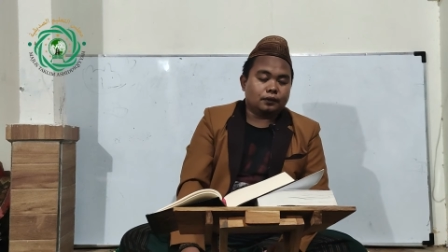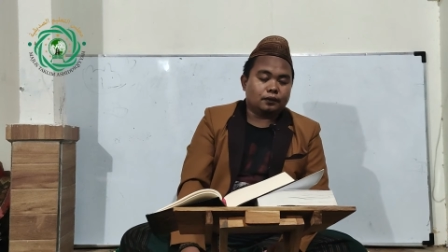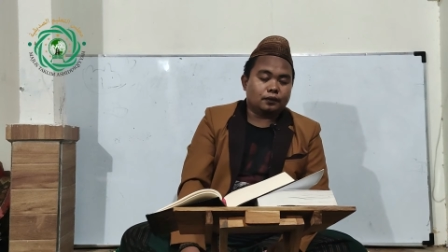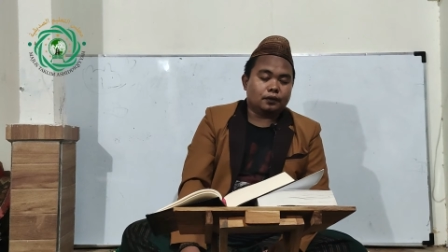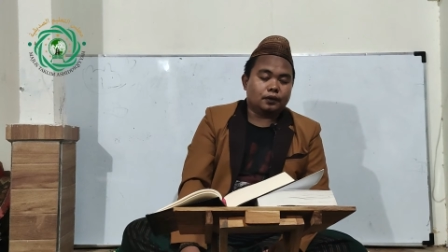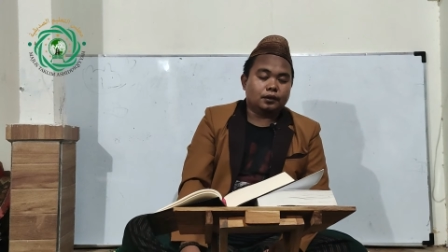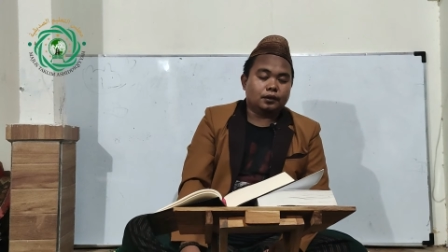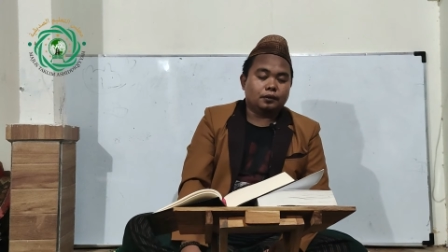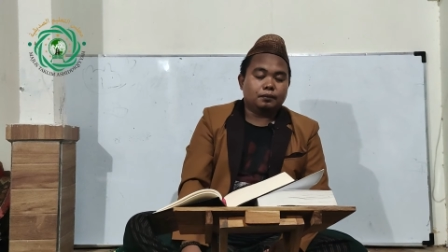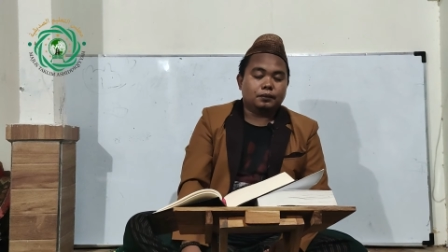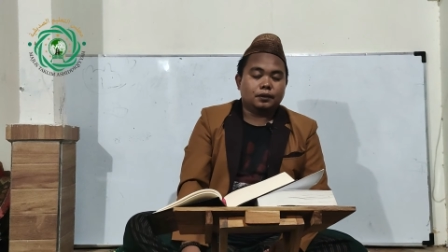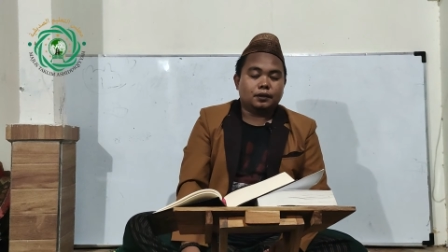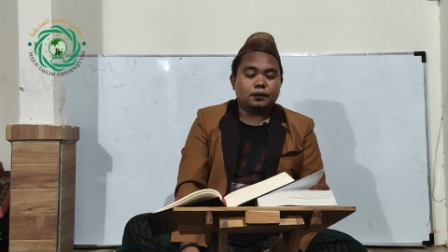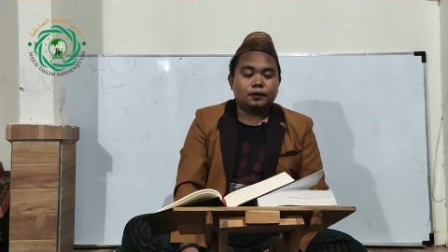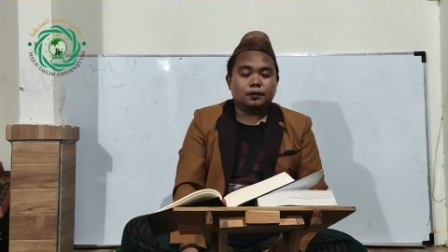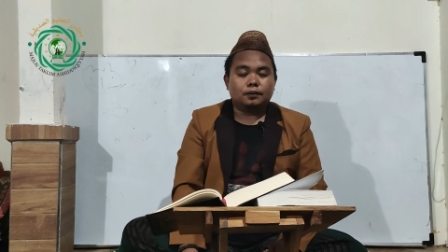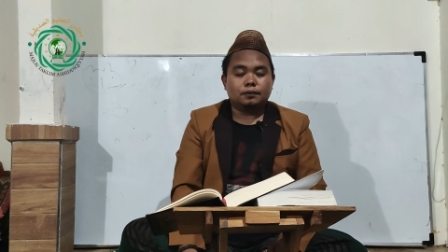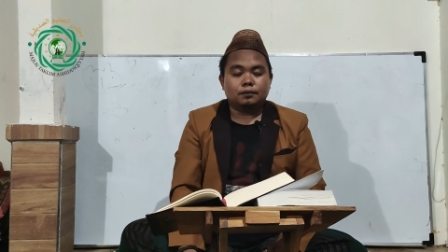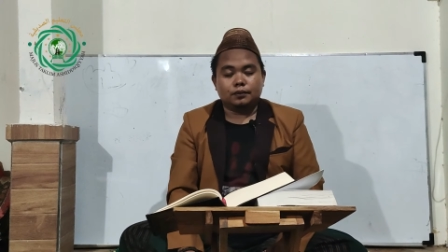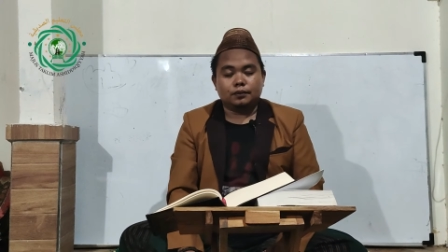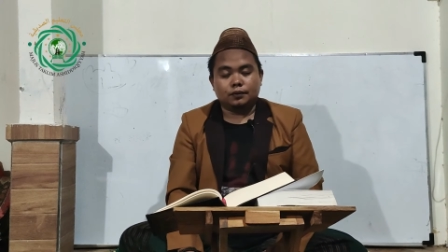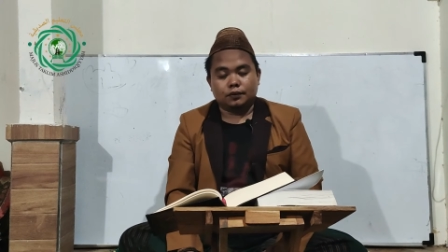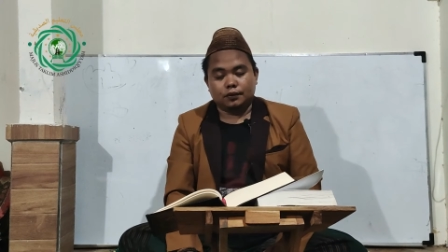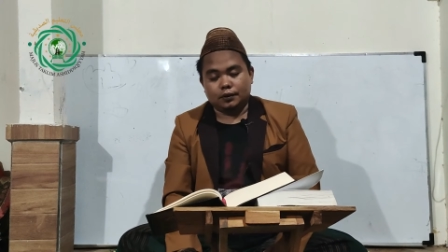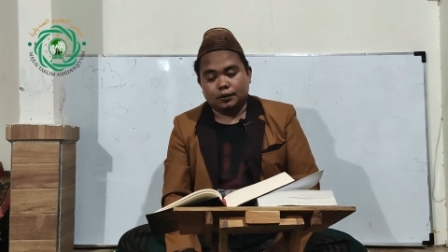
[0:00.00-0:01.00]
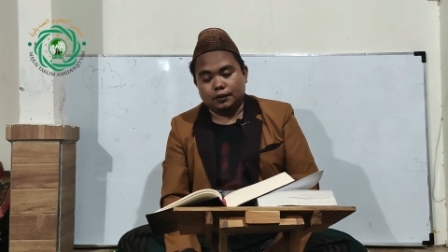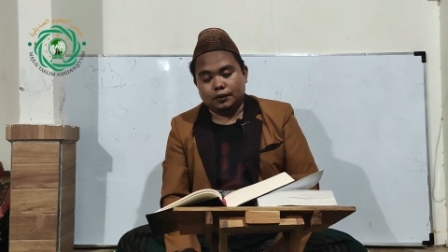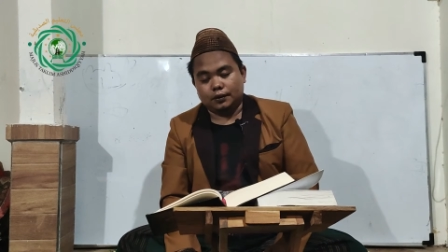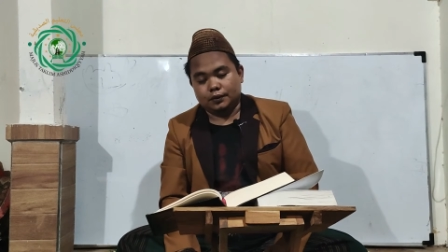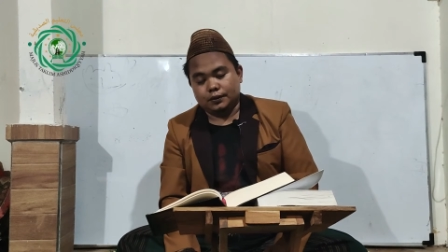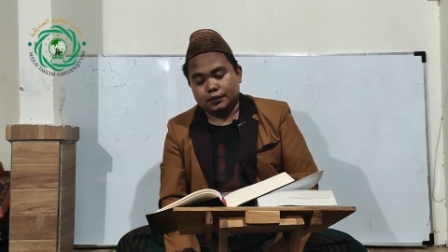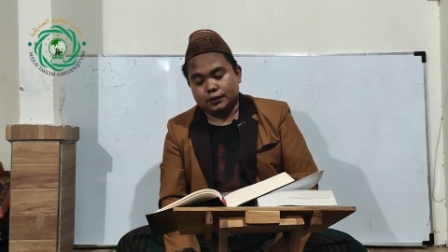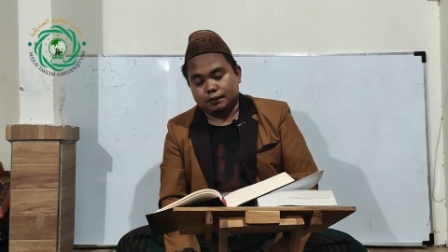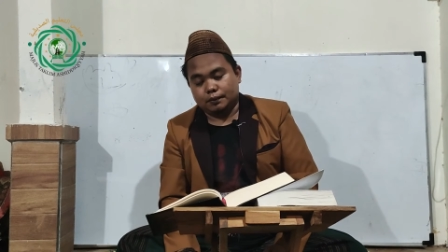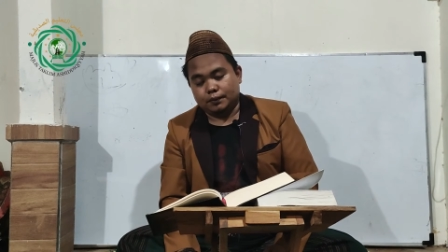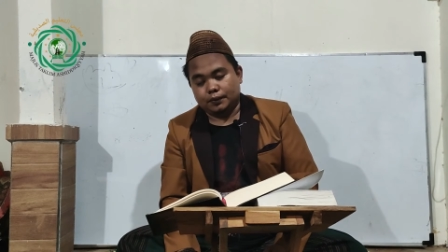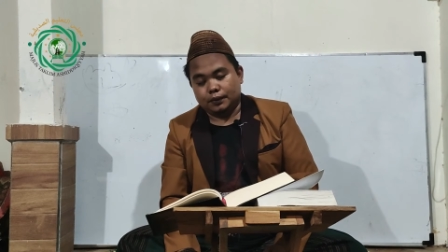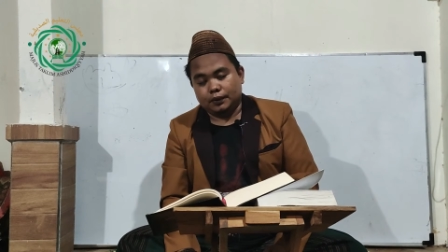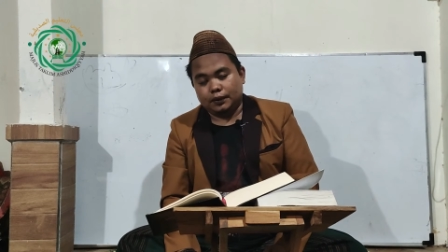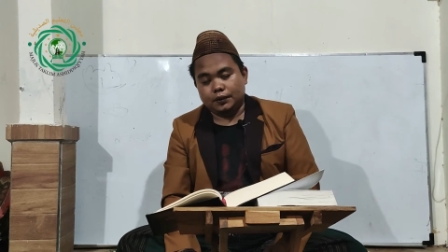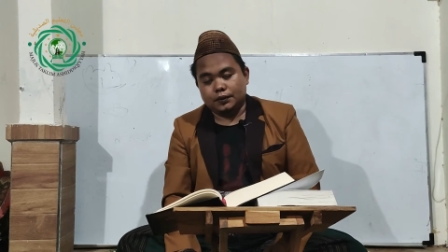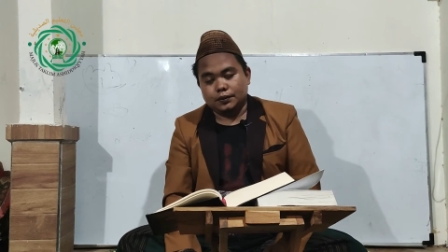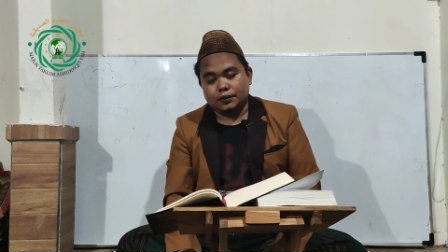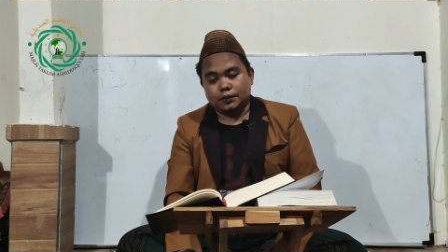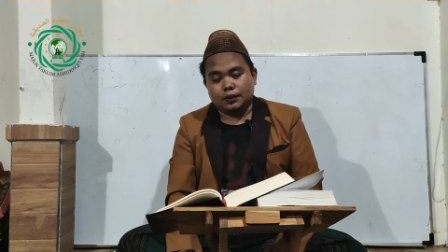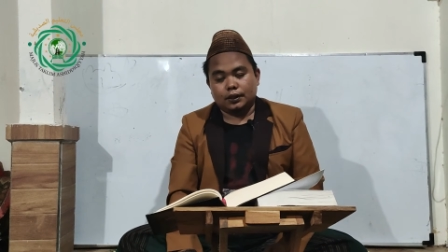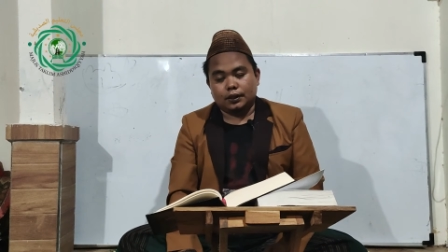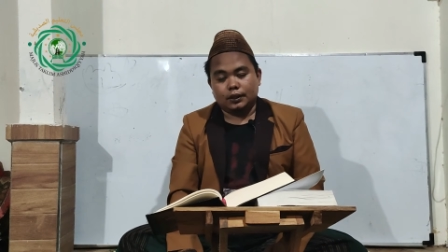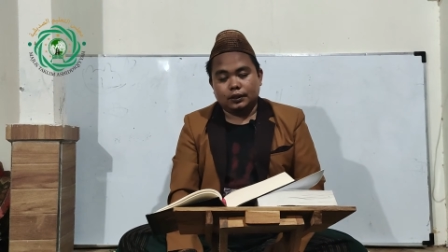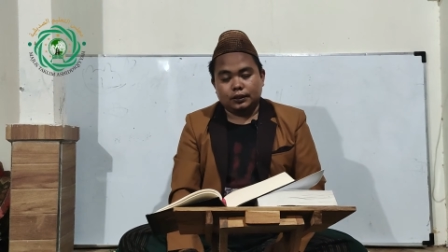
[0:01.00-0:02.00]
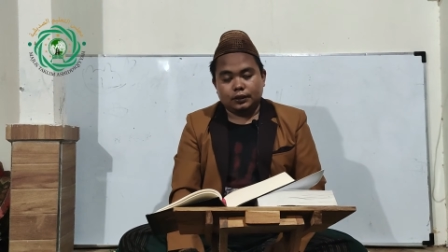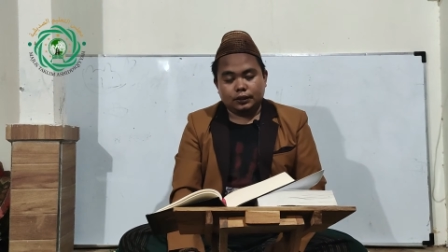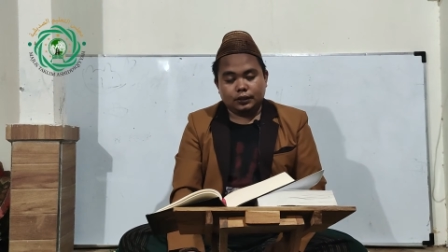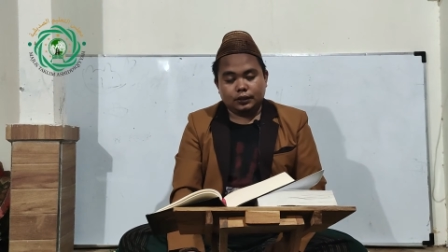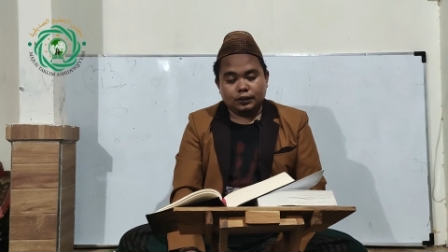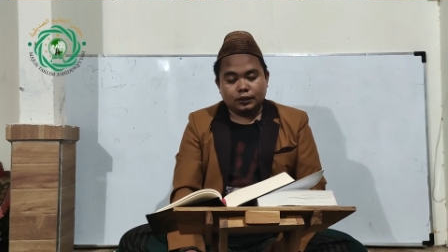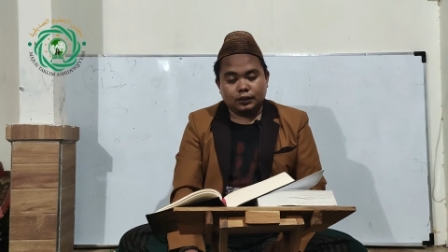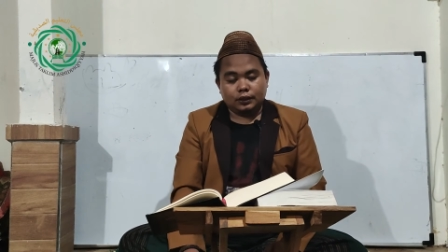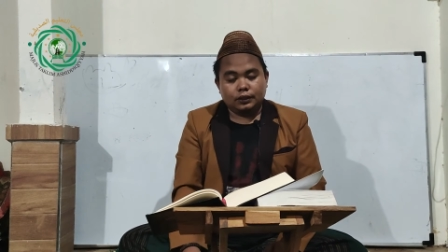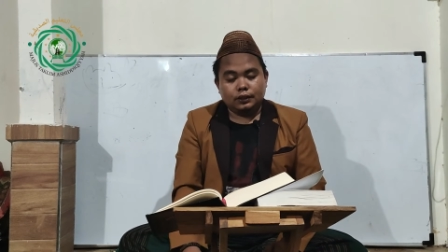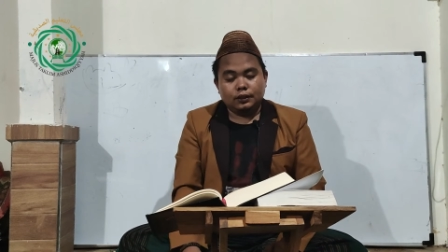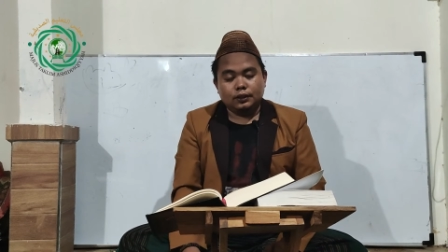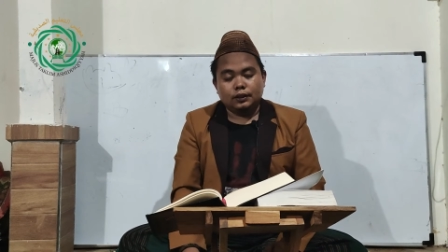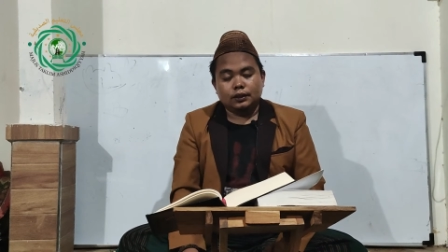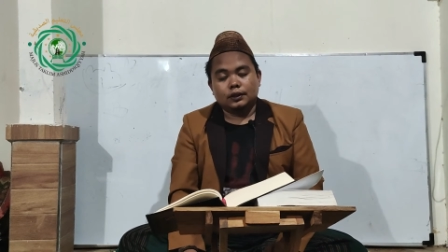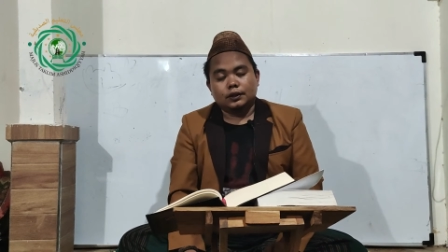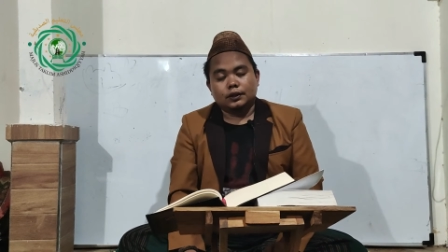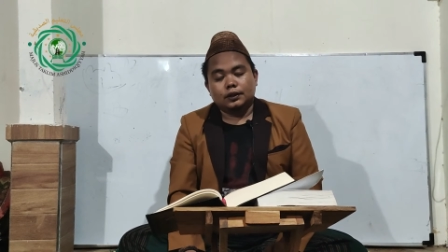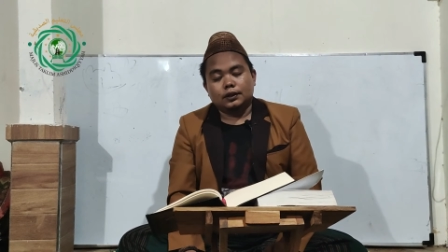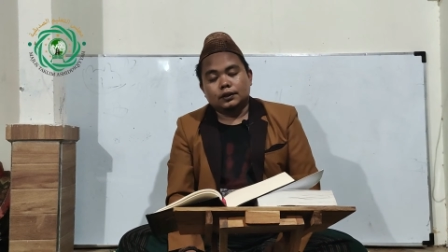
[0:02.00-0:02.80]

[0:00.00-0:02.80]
rahimakumullah seperti salat id